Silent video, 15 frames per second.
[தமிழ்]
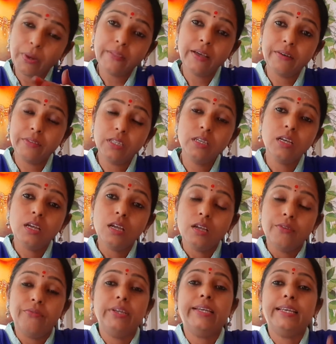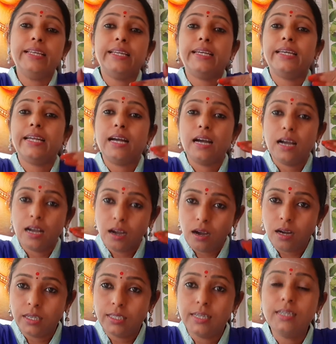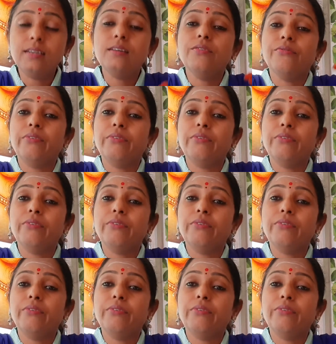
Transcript: அதாவது வீட்டில் இருக்கிற ஆண்கள்